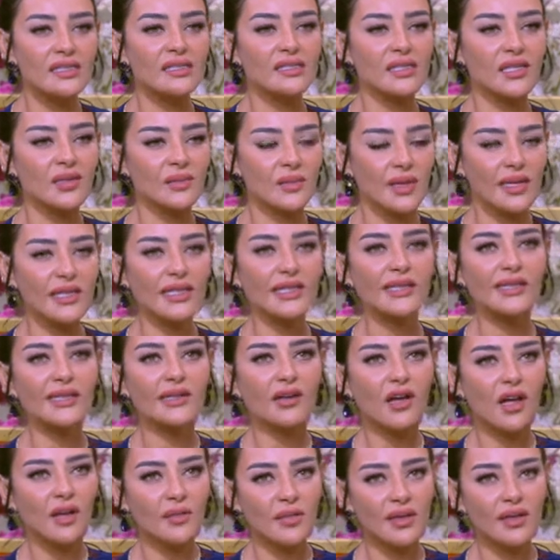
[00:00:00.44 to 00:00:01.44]
استقبالك
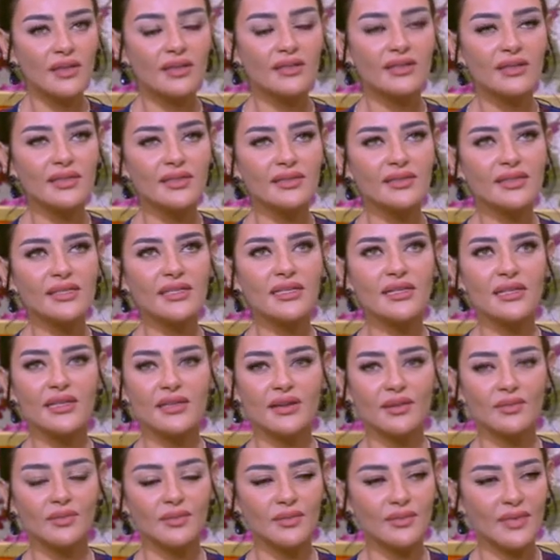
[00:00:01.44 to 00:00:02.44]
لخبر ان انت
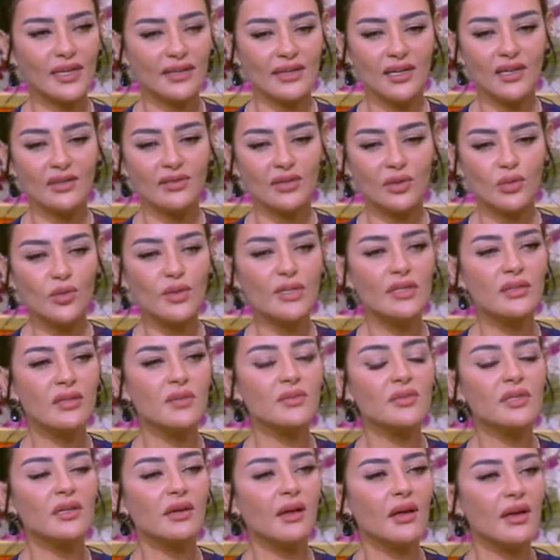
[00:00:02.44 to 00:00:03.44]
رب يعني اختاروكي
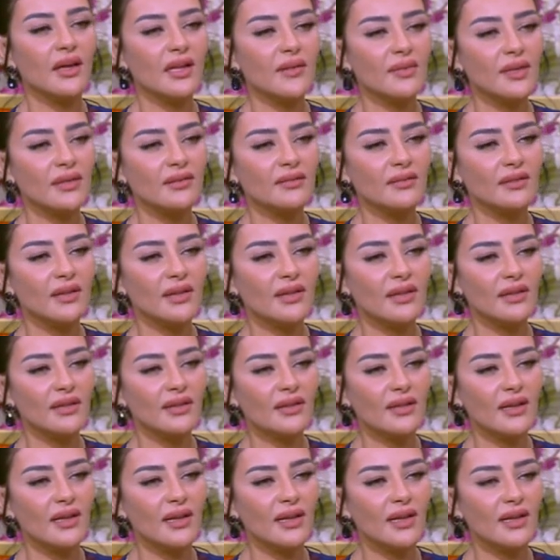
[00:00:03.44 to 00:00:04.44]
ضمن قائمه
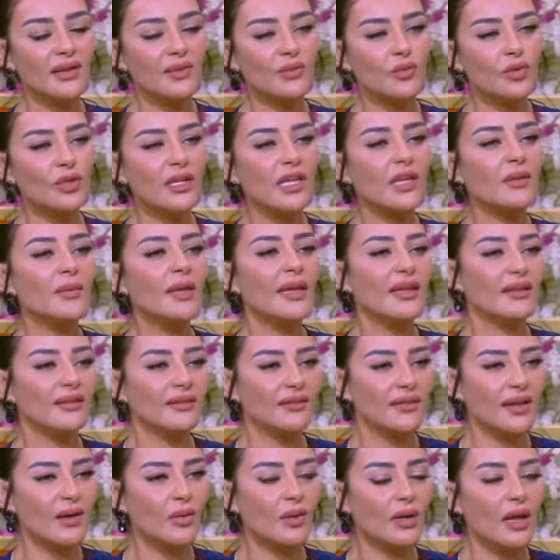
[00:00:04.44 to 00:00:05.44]
الملهمات
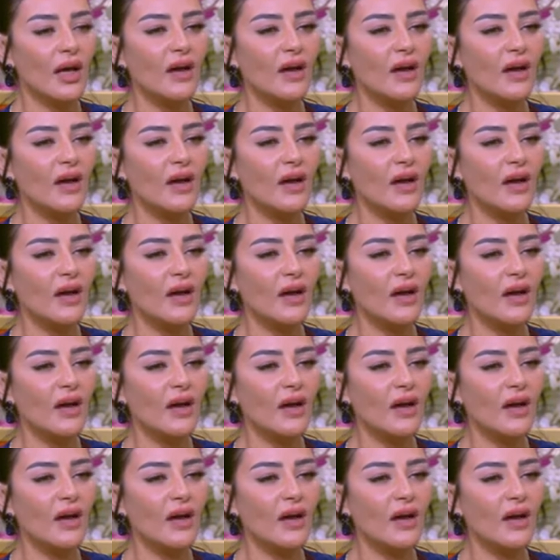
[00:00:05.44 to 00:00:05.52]
او